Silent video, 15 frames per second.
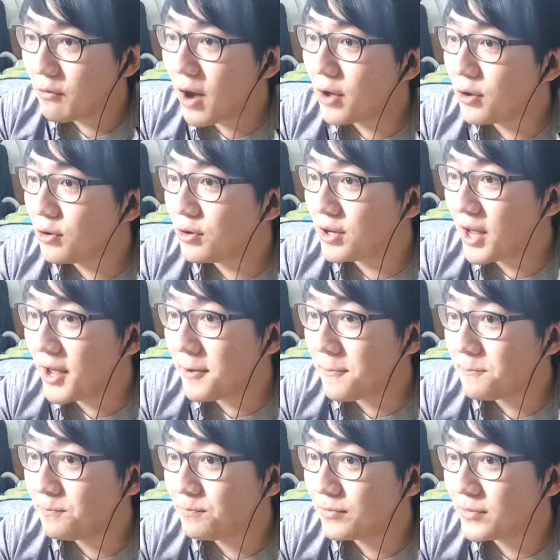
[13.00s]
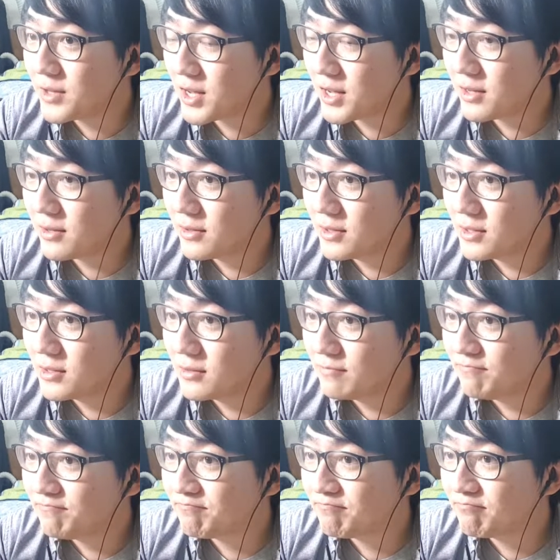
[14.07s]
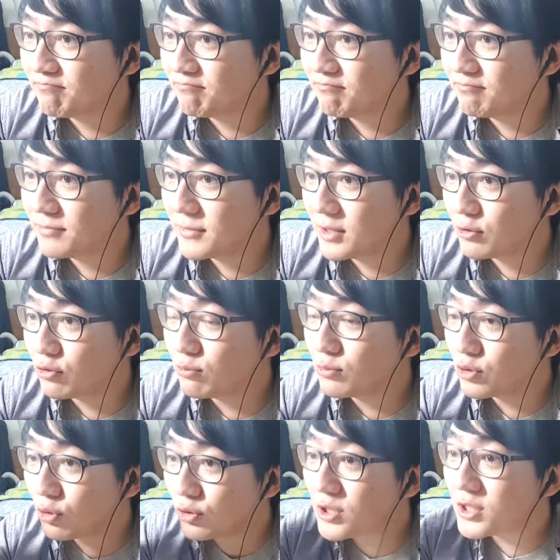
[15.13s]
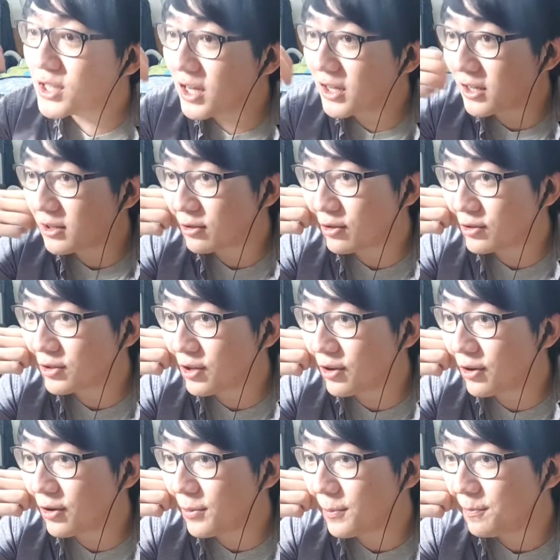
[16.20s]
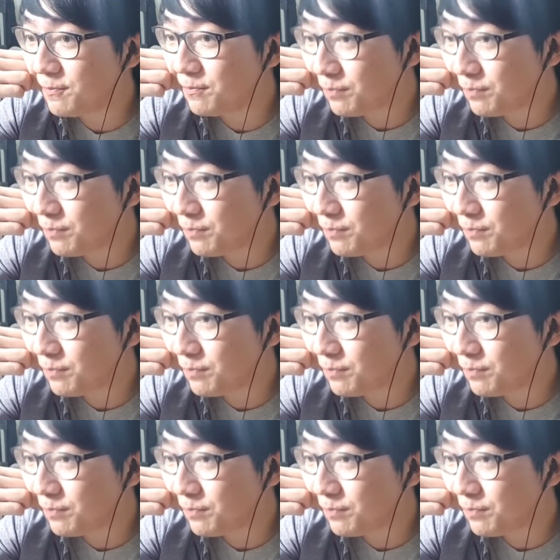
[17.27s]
화요일에 이제 좀 소식을 하나 들었어요.